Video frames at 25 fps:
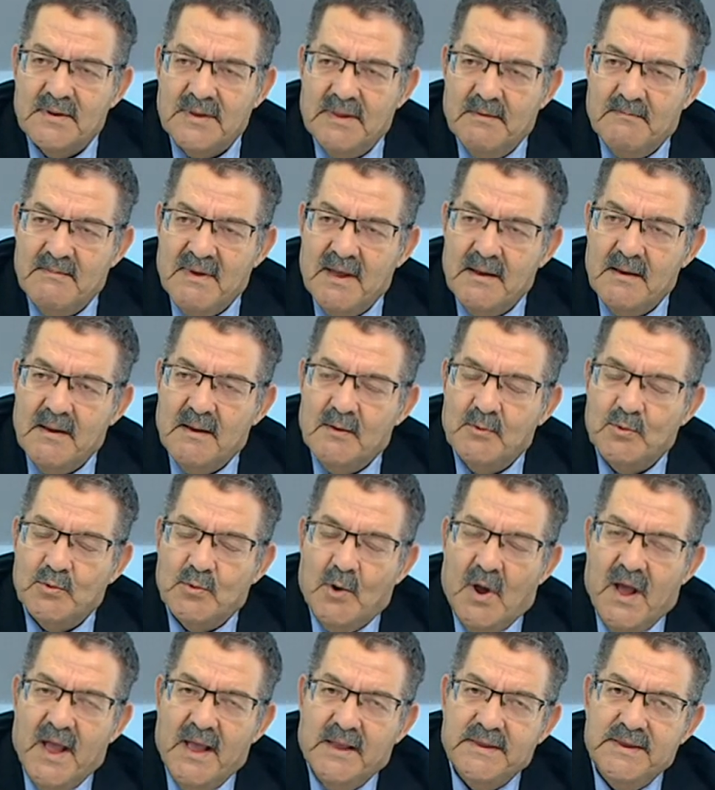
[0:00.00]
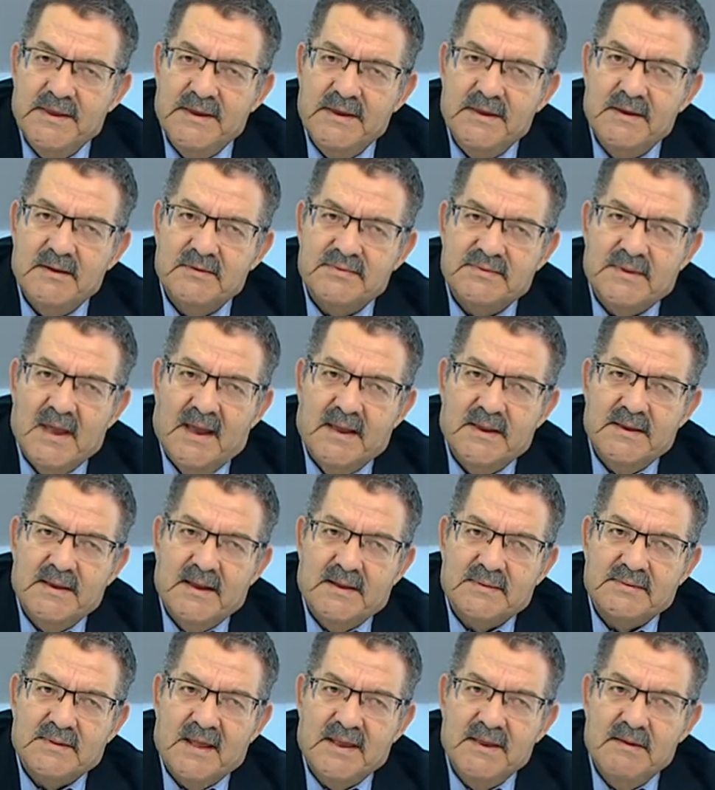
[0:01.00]
كما أحيي
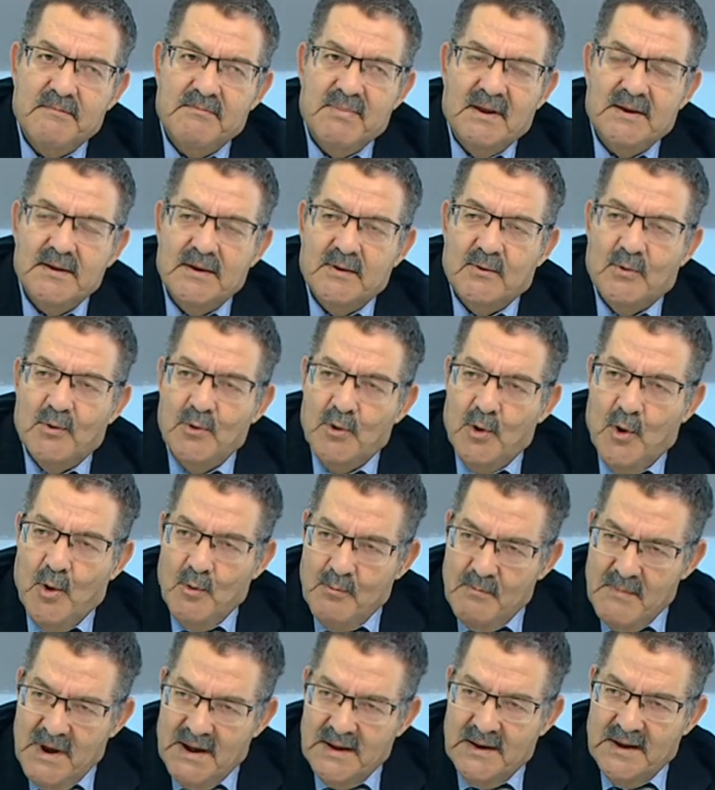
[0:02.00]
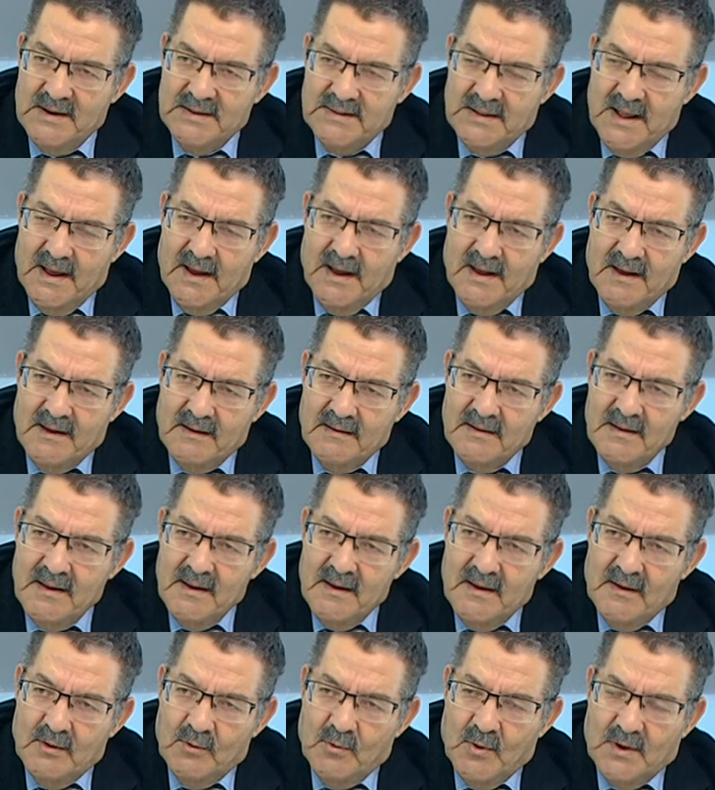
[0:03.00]
تحية طيبة لكل عمال الإذاعة
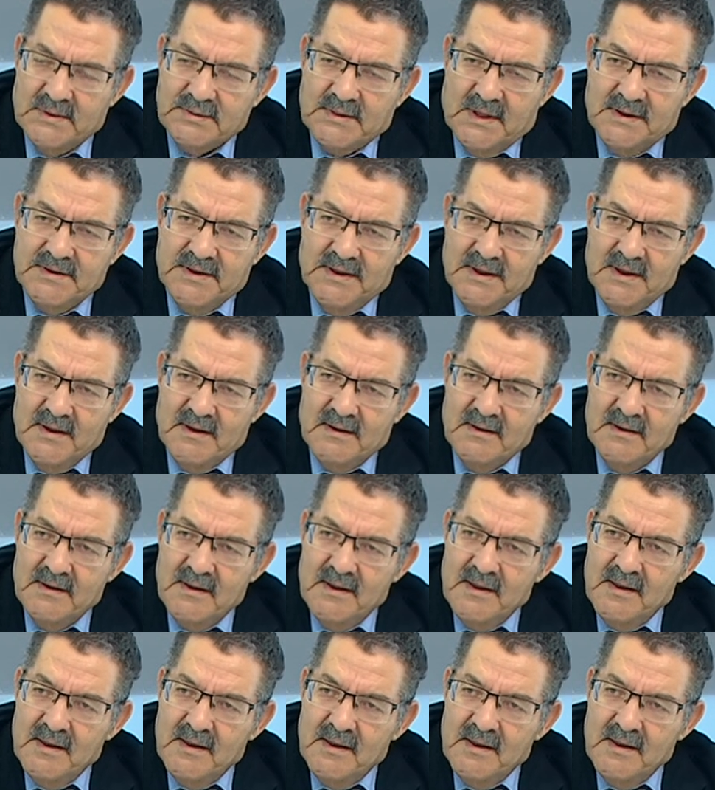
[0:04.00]
الوطنية